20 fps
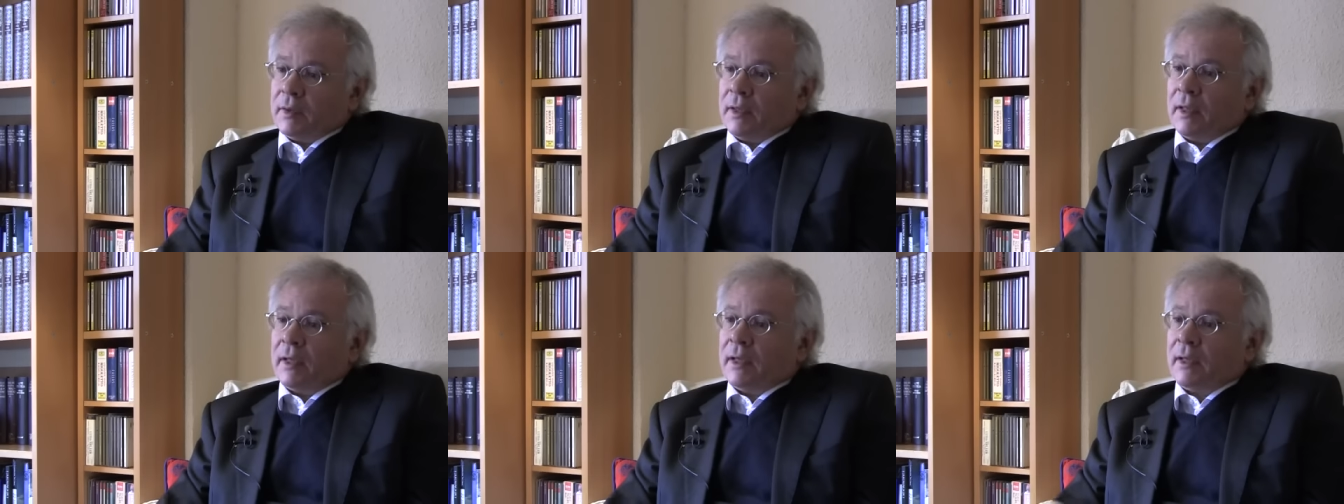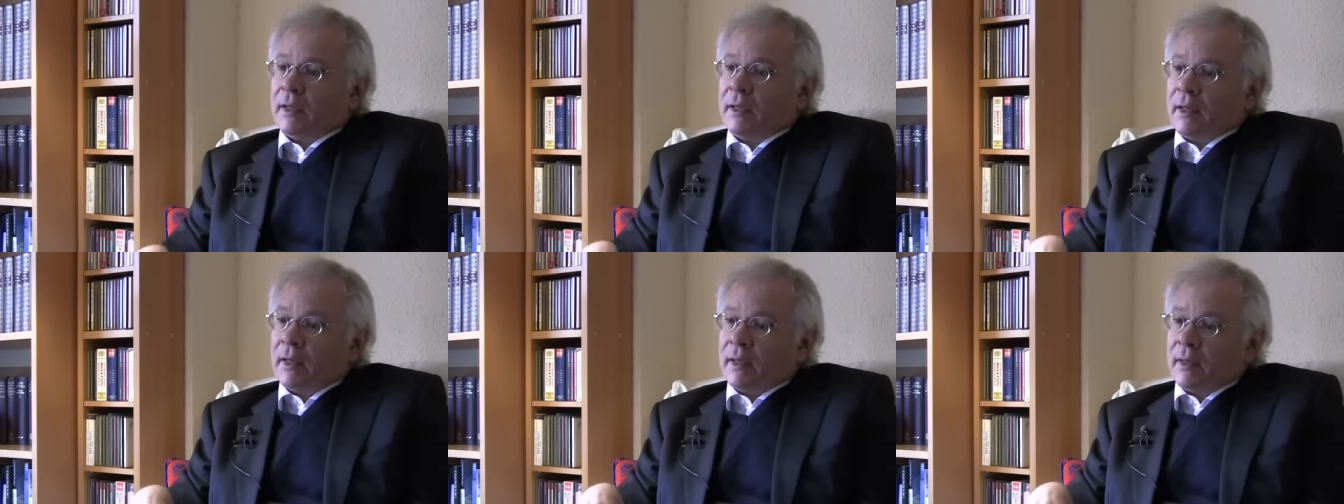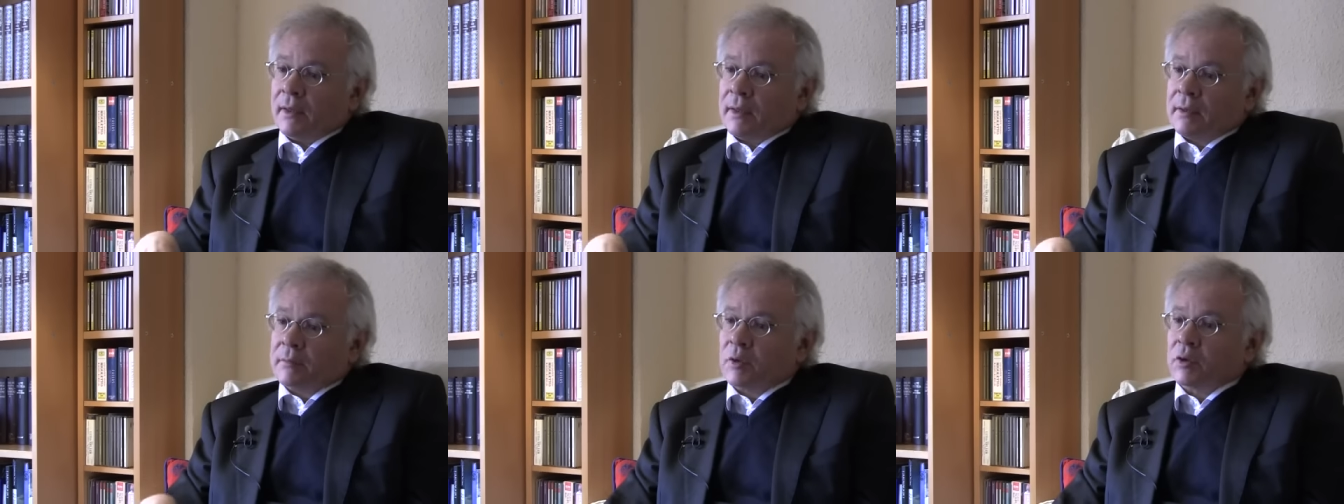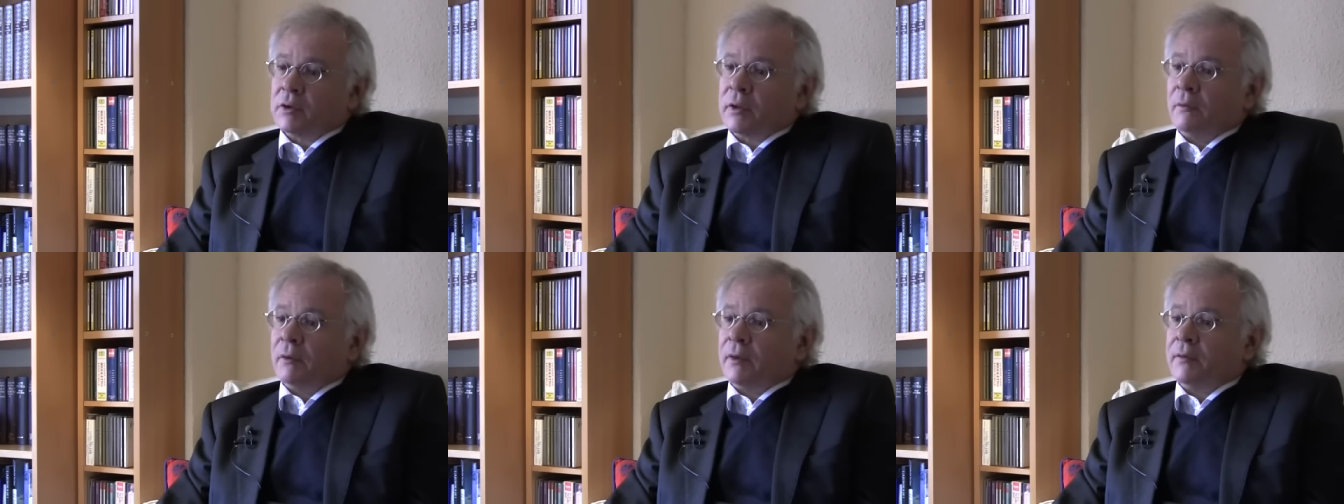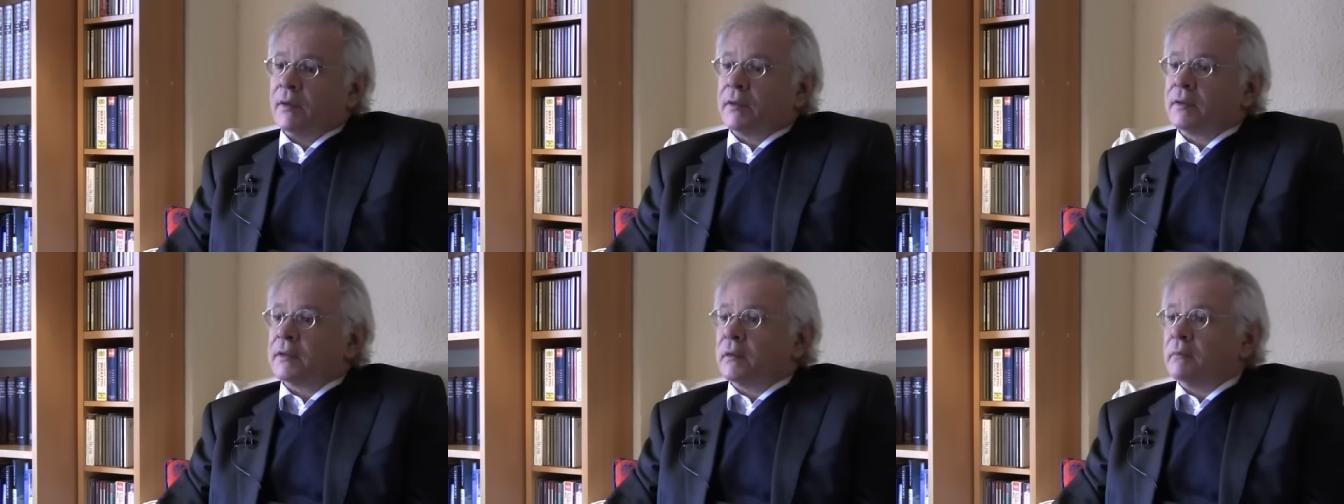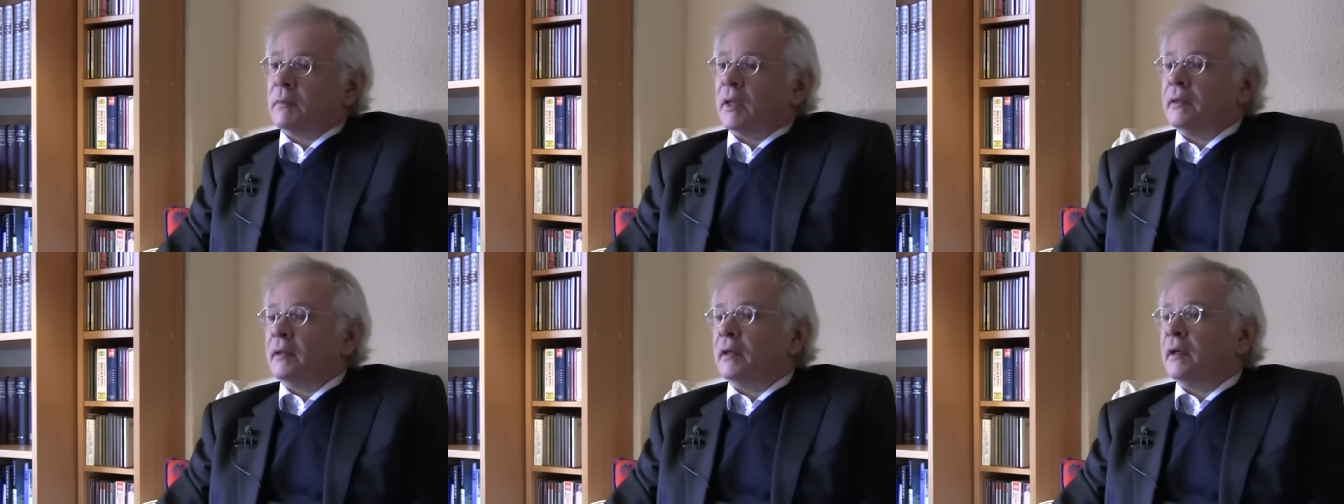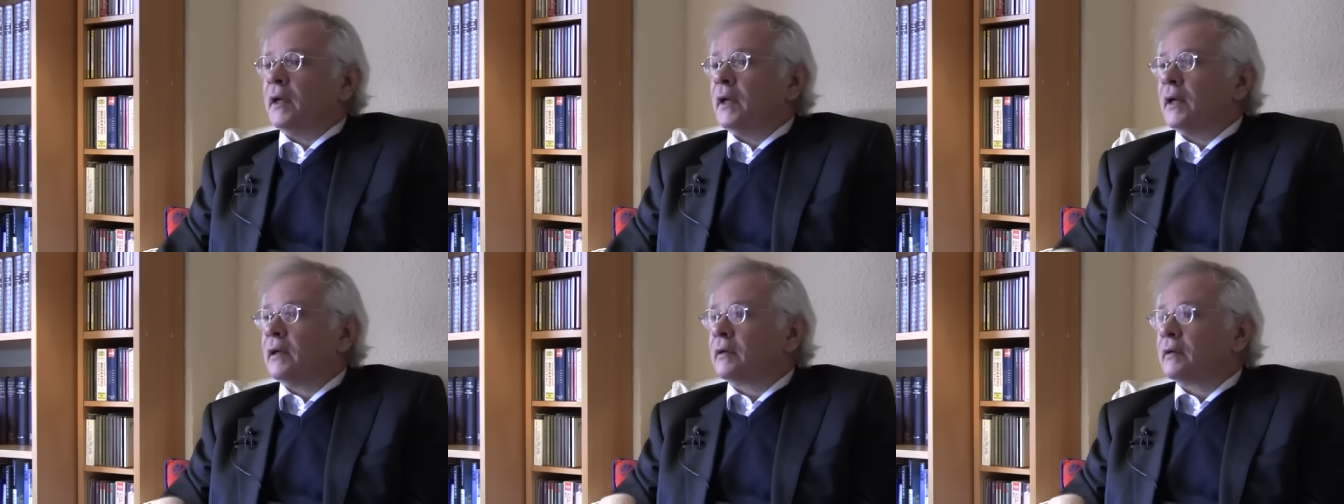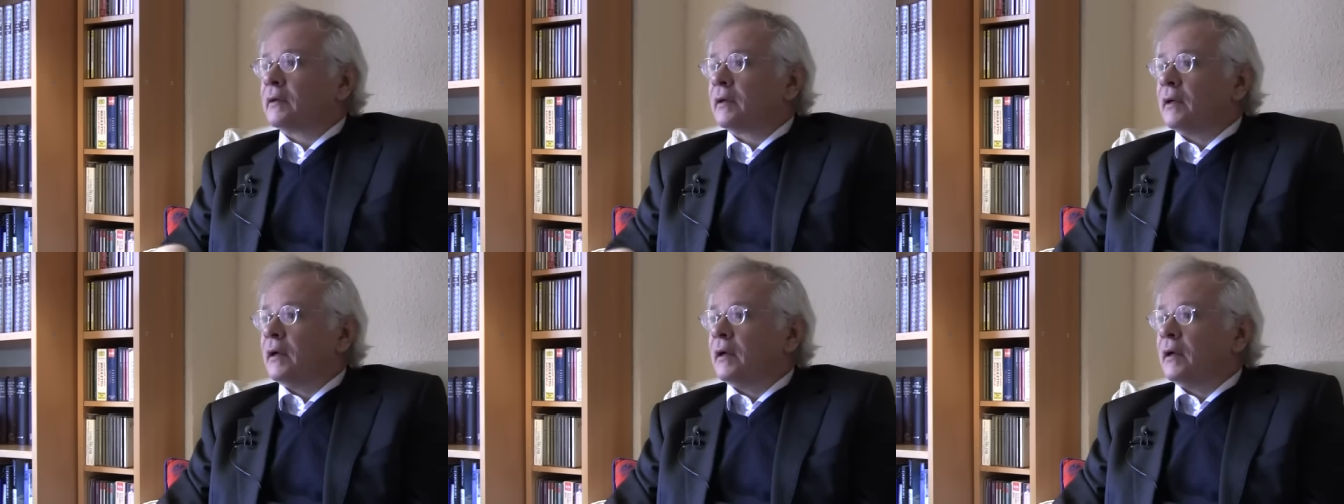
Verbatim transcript: tiene que responsabilizarse de mantener